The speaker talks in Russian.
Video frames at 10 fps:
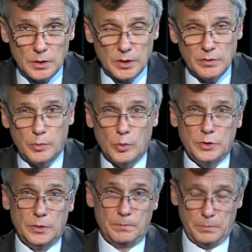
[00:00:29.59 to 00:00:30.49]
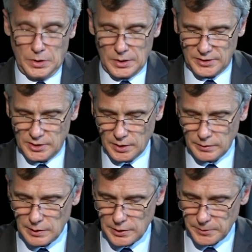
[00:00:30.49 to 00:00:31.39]
Как вы помните, мы
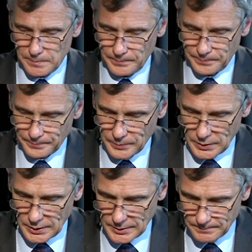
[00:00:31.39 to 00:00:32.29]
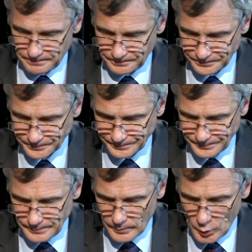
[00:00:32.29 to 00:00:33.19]
остановились на
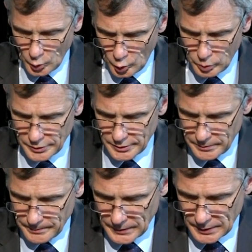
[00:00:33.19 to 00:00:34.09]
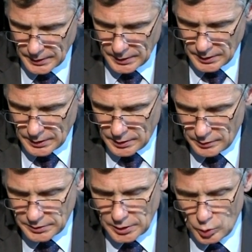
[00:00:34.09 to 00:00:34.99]
образе
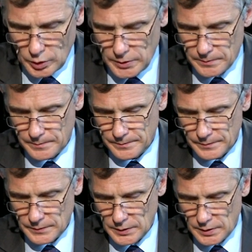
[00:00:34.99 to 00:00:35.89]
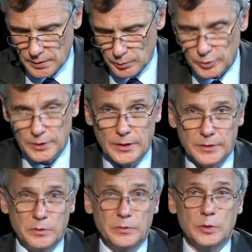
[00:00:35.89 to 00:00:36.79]
второй а, после
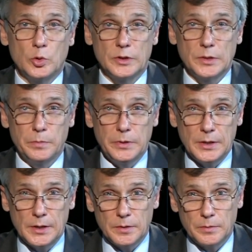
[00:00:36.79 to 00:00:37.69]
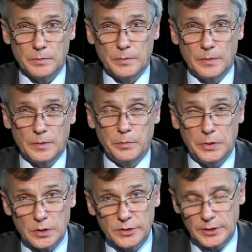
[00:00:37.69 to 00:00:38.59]
Вавилона империи,
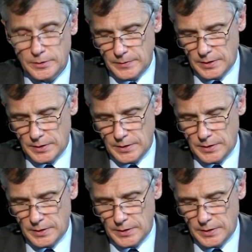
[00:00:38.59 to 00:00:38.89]
Персии